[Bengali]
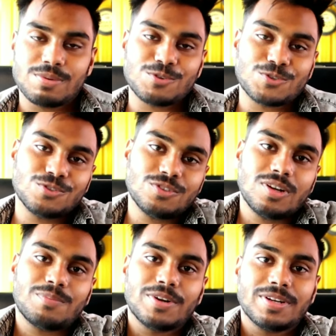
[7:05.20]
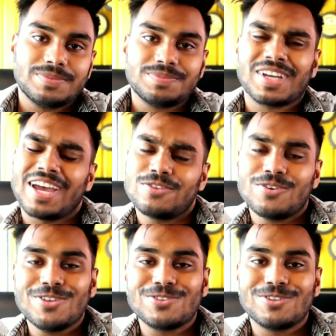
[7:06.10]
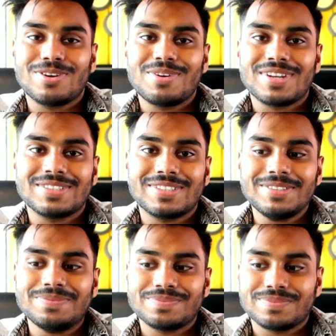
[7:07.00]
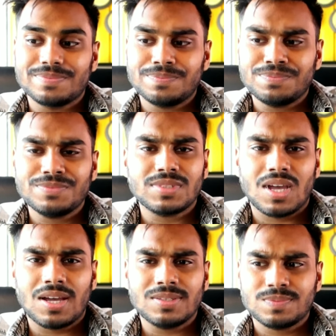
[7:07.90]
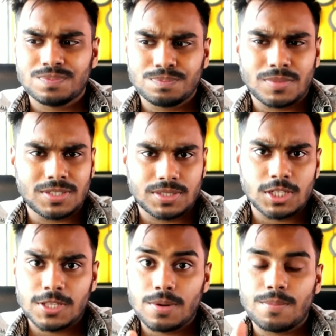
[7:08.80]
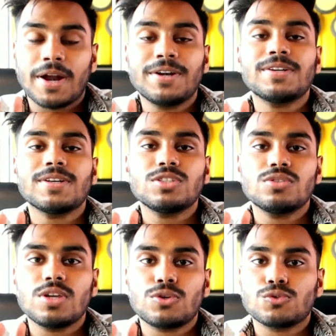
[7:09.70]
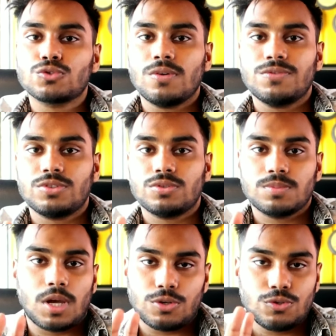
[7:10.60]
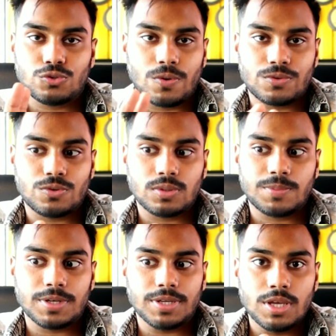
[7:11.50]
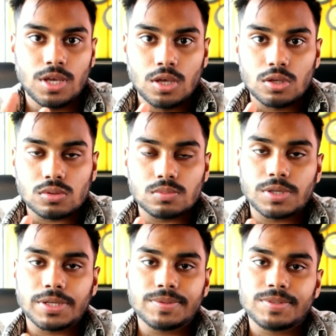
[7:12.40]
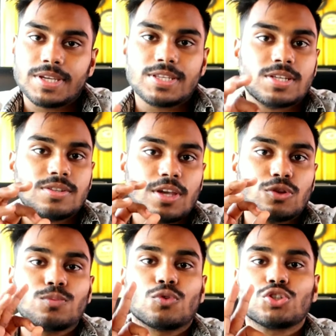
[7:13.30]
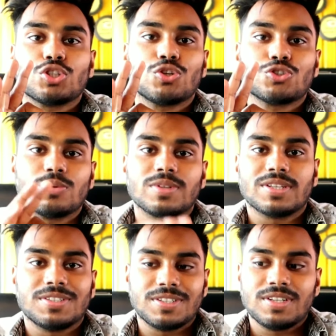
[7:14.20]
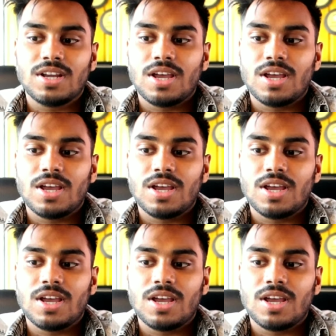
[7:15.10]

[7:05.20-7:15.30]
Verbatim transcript: যেমন সুন্দর আপনার খাইতেও কিন্তু এরকমই টেস্টি আর বাট তাদের বার্নটা যদি একটু সফট আর একটু সফট করতে পারে মানে টেস্ট কিন্তু একদম দশে দশ হবে তাদের